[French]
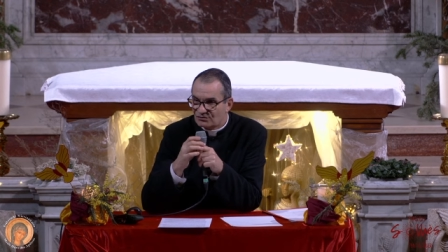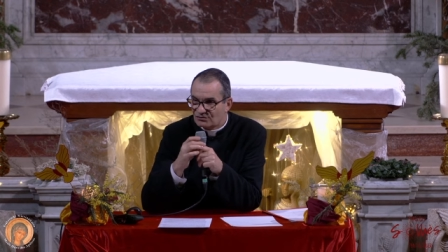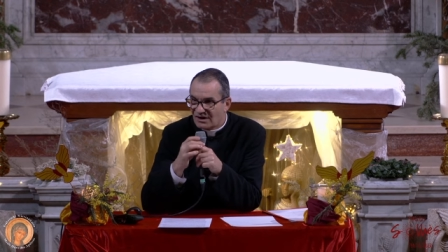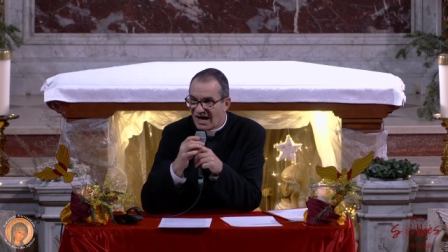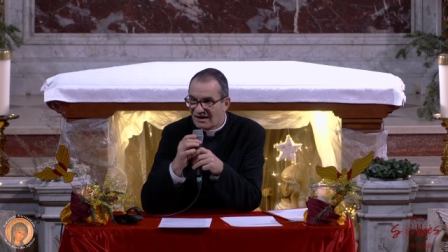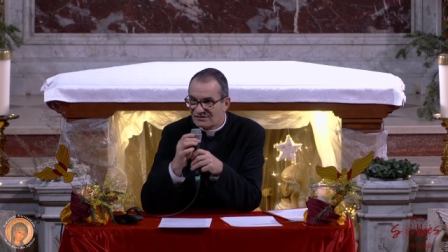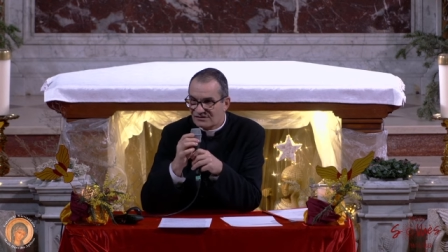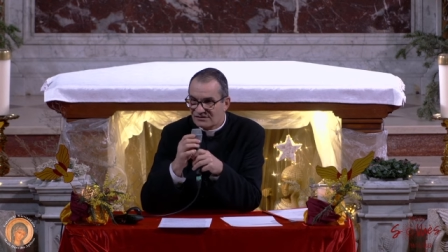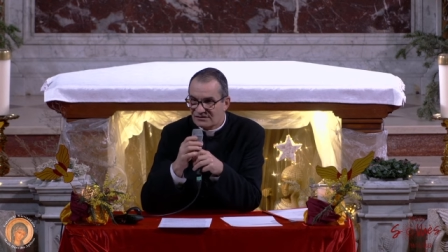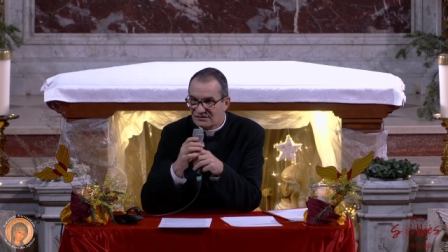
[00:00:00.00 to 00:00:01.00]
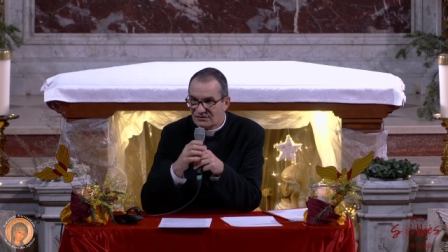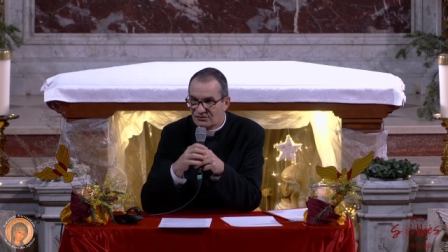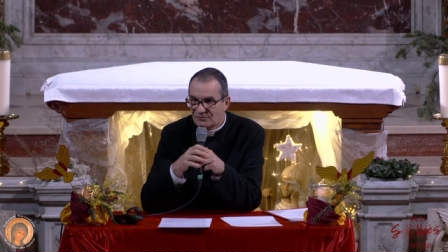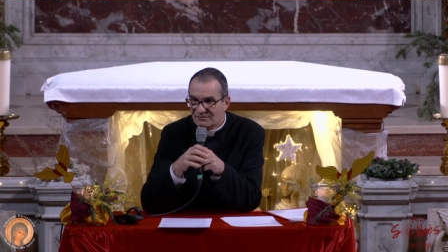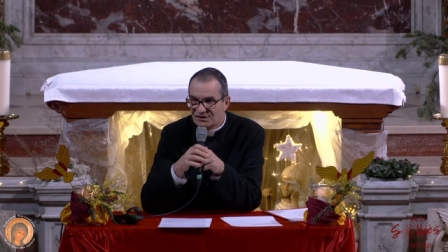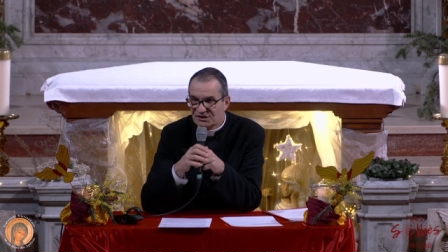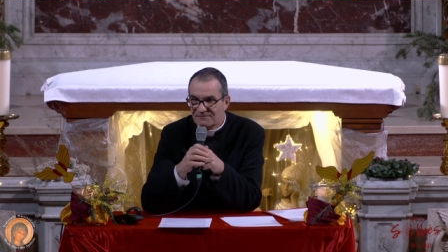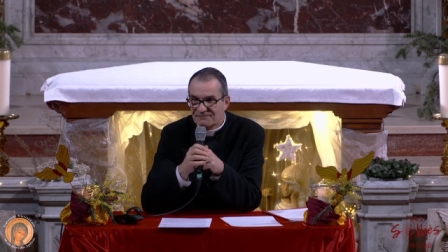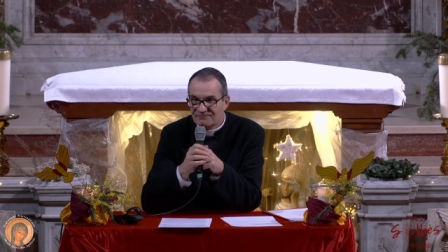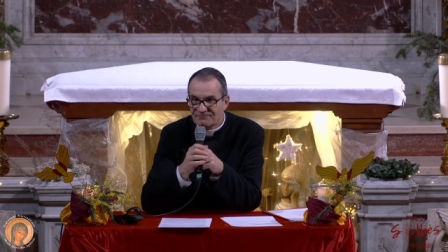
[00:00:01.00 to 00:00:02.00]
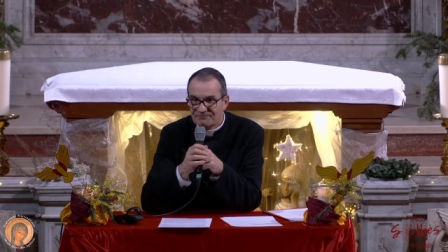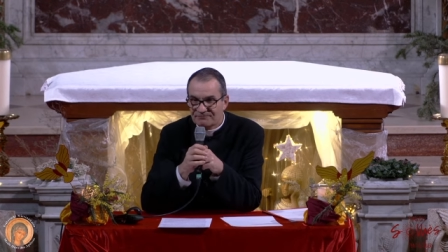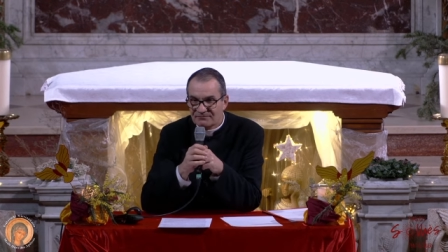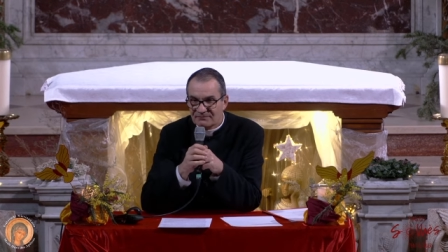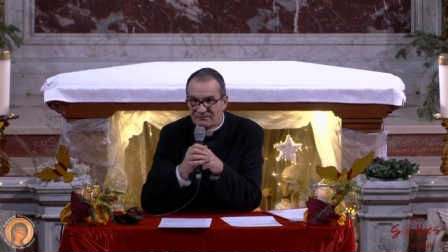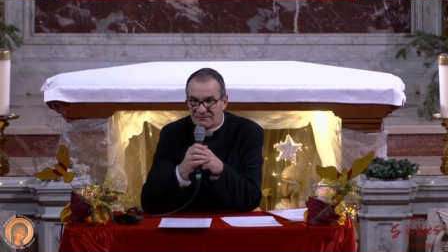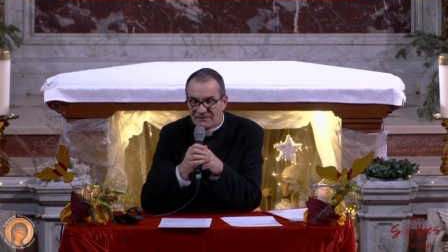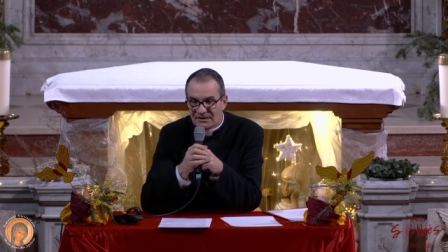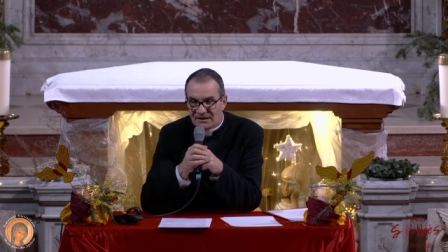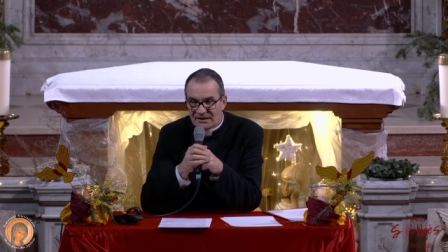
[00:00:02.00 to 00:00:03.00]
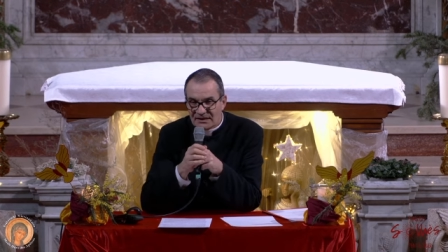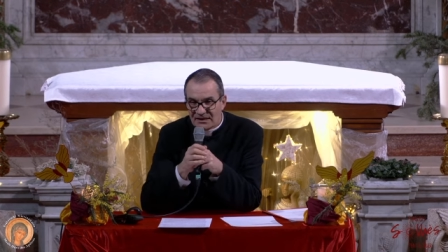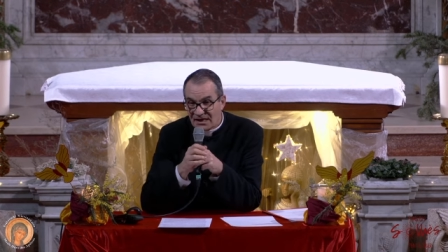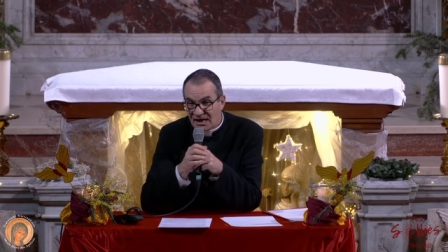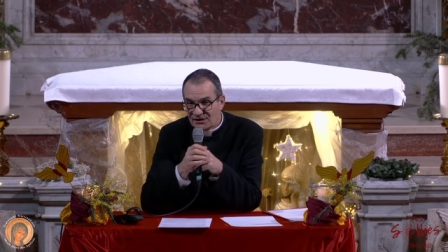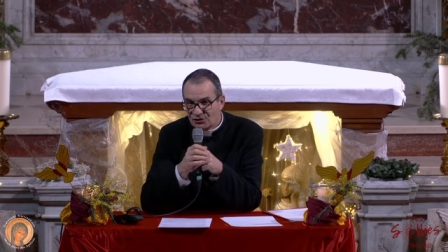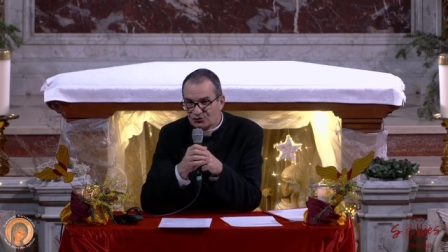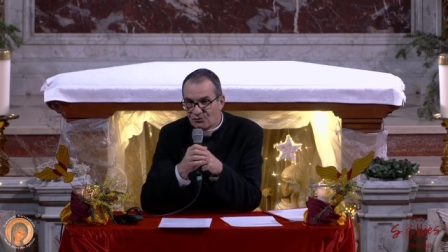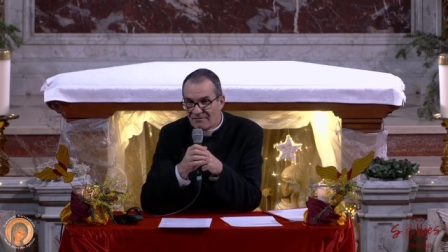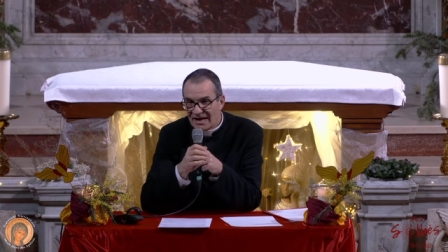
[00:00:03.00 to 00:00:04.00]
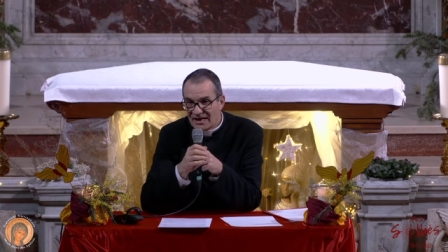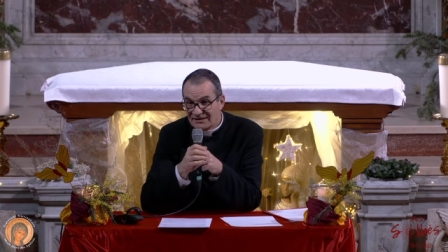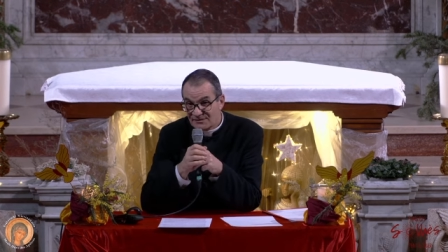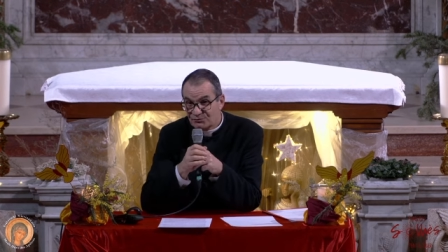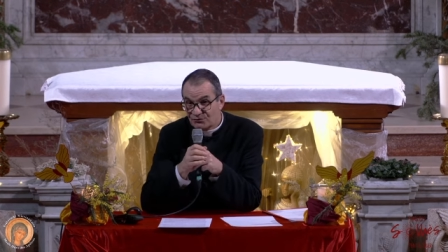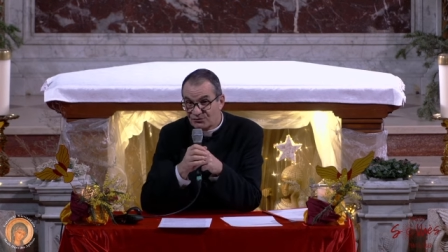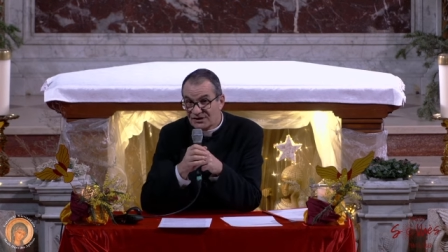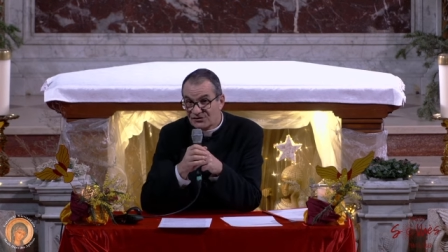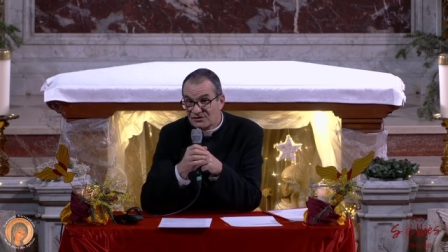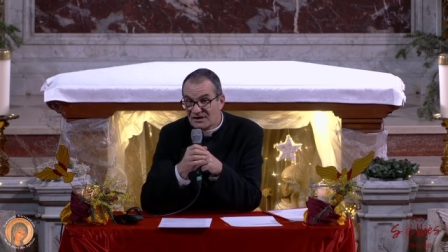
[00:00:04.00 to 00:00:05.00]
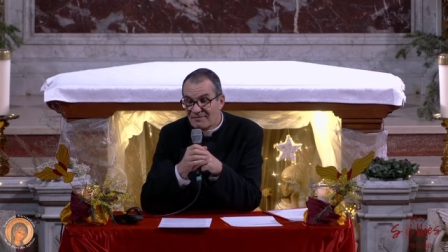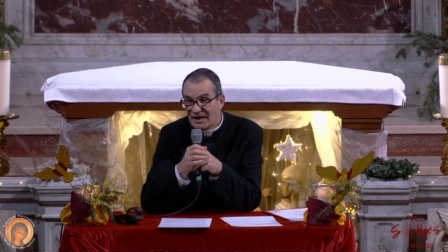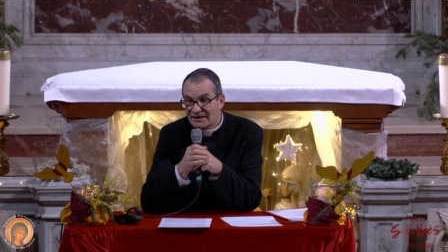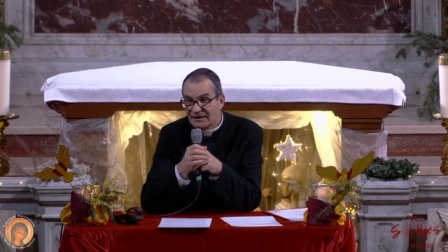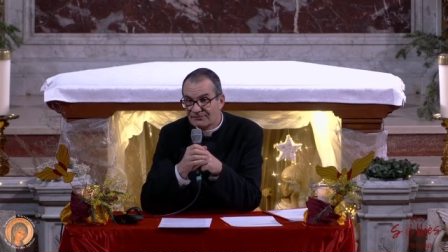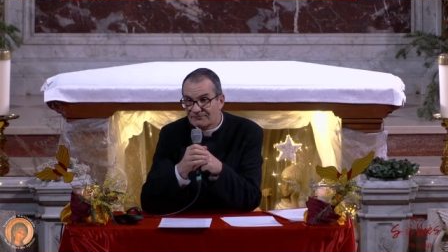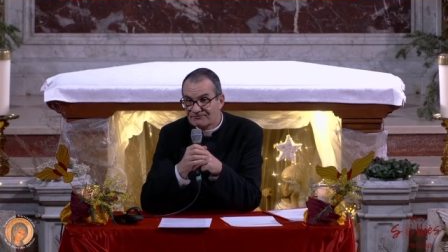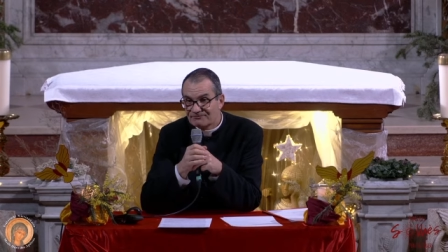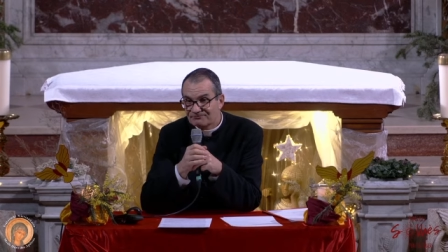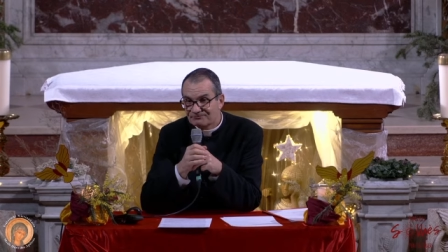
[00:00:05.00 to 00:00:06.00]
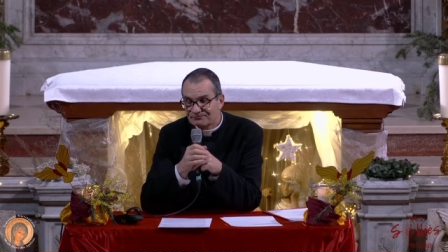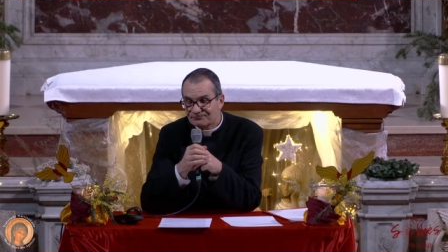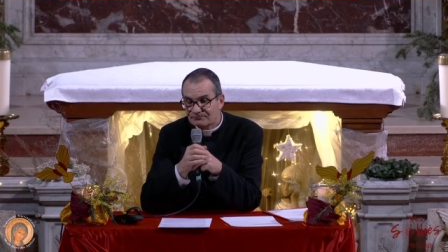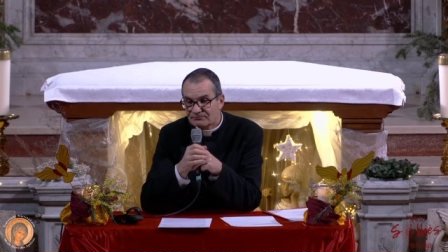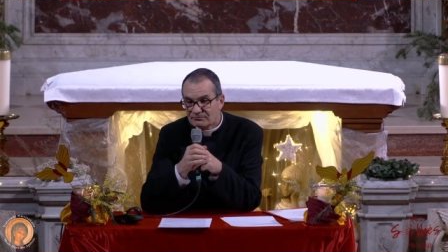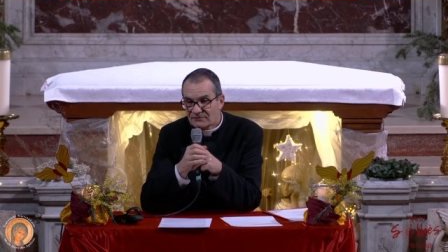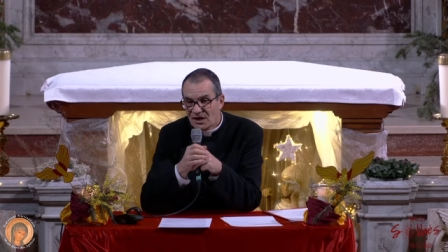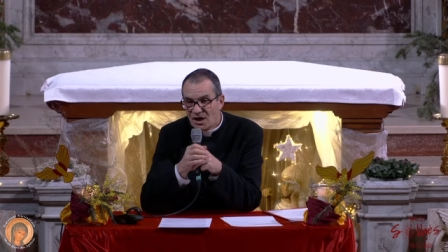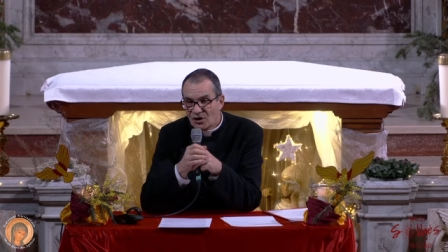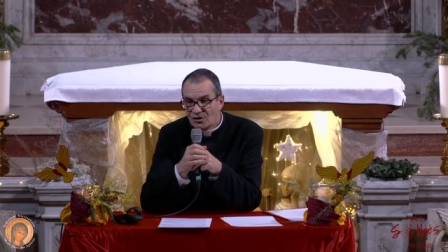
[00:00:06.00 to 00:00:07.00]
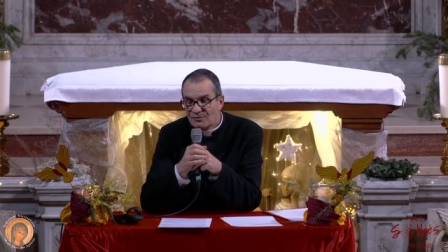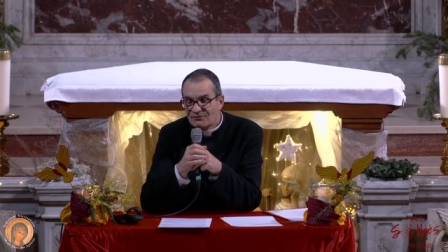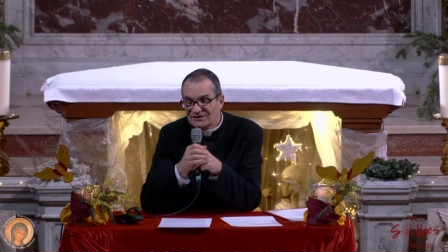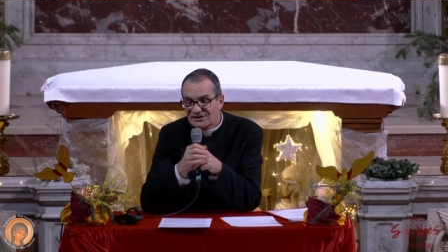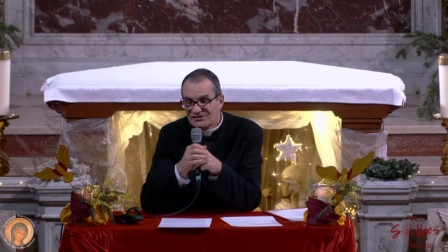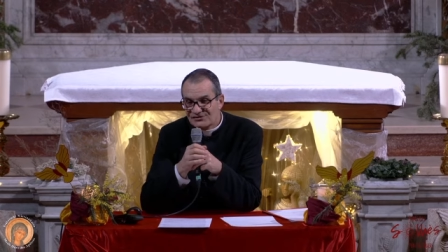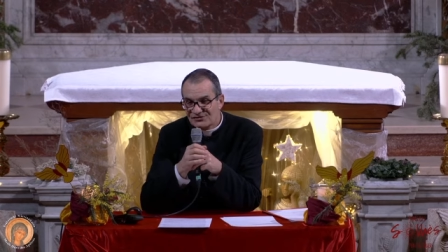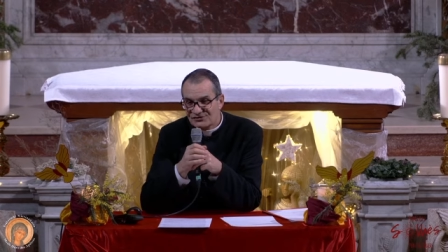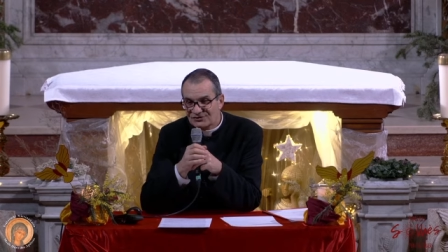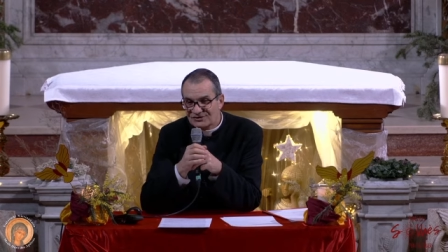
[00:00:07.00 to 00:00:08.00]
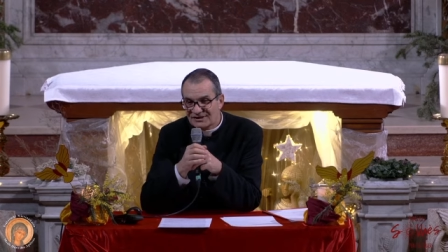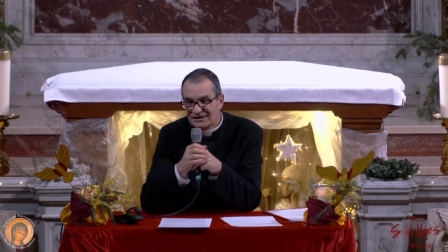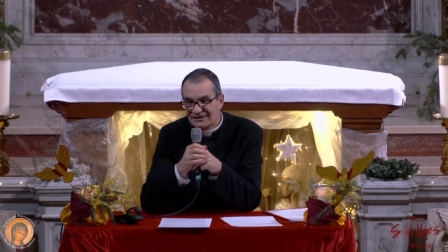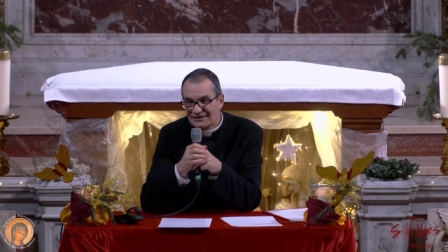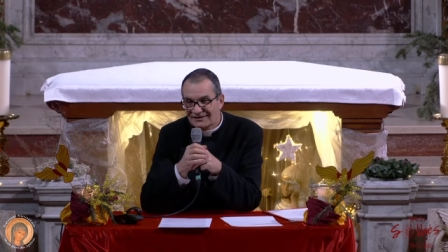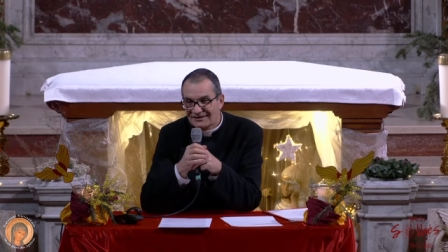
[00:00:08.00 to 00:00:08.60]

de grâce, de péché. Et là, elle en tombe malade, c'est pour vous dire que ce n'est pas rien. Comment va-t-elle s'en sortir